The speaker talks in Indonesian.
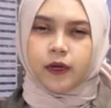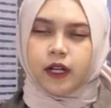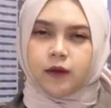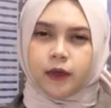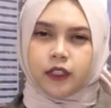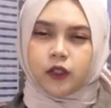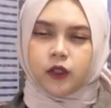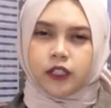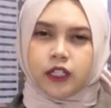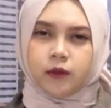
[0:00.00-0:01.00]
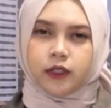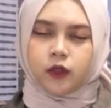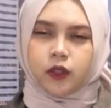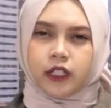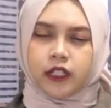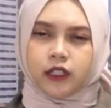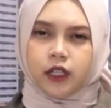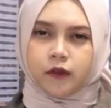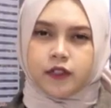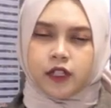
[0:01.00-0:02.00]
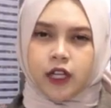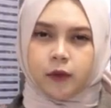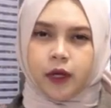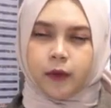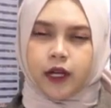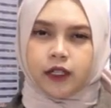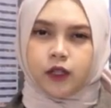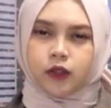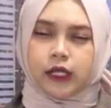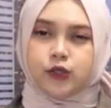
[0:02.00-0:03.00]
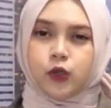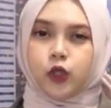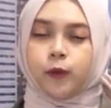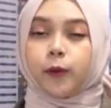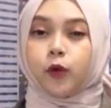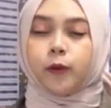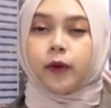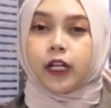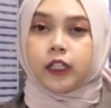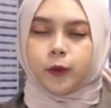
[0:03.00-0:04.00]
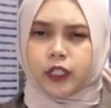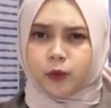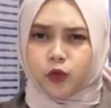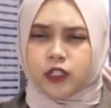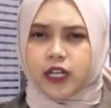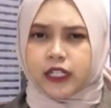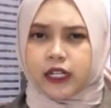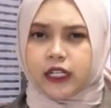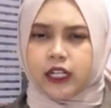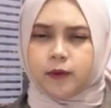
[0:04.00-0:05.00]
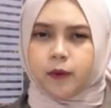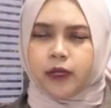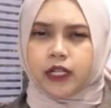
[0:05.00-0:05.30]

Badan Meteorologi, Klimatologi, dan Geofisika BMKG Kota Sorong, Papua Barat menyebut daerah ini